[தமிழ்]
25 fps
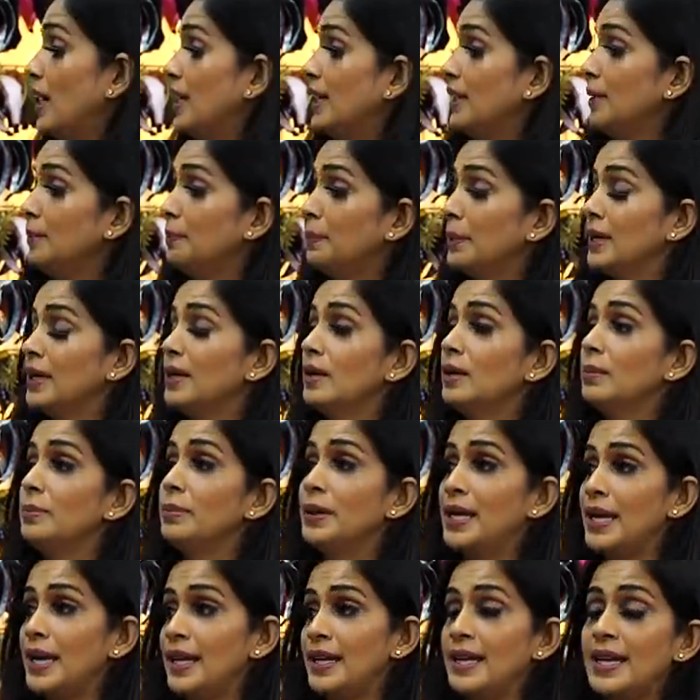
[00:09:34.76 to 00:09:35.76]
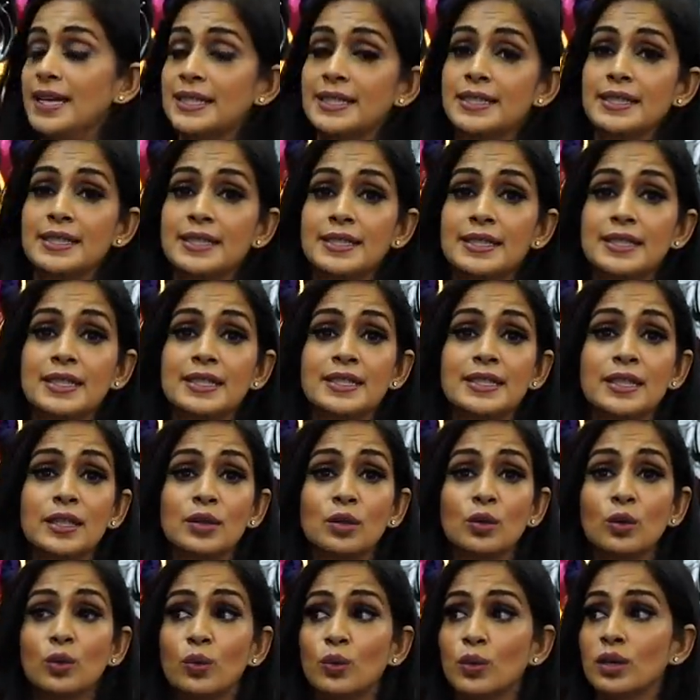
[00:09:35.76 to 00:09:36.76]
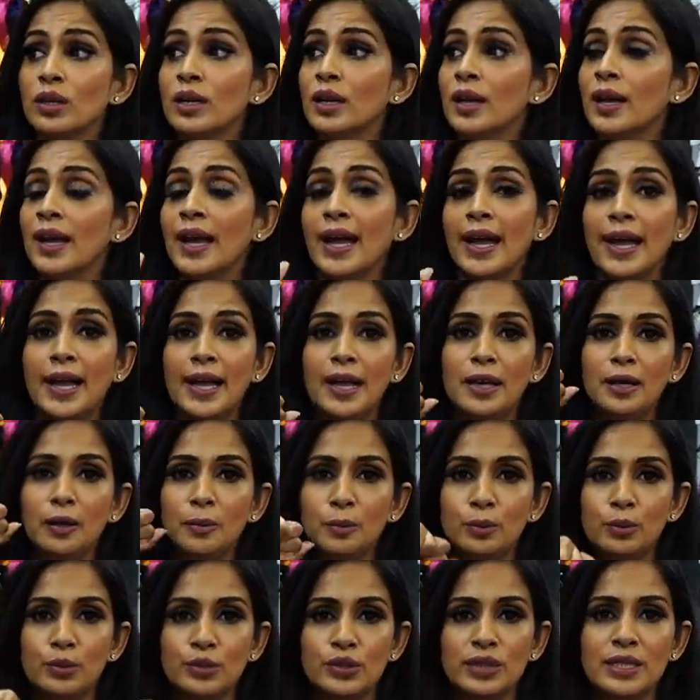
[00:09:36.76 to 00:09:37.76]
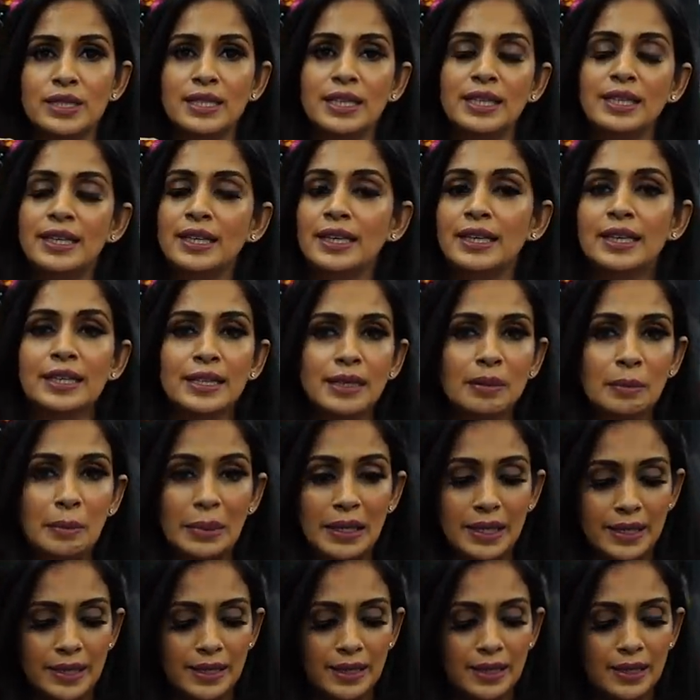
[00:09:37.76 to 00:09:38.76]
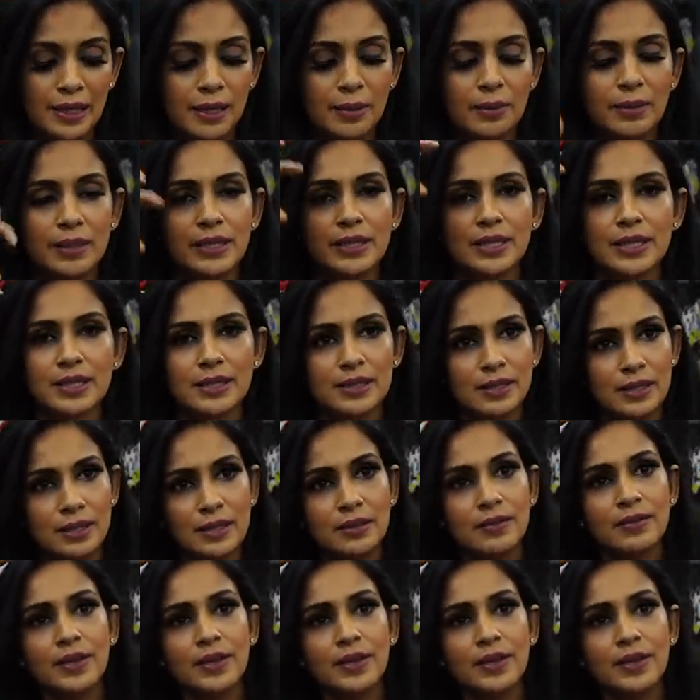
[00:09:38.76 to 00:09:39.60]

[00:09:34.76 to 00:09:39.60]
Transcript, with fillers: ஐ பிக்கப் ஹேர் ஆக்சசரிஸ் த டோன்ட் ஹேர் பிடிச்சி இழுக்கிற மாதிரி இல்லாமல் ஜஸ்ட்டு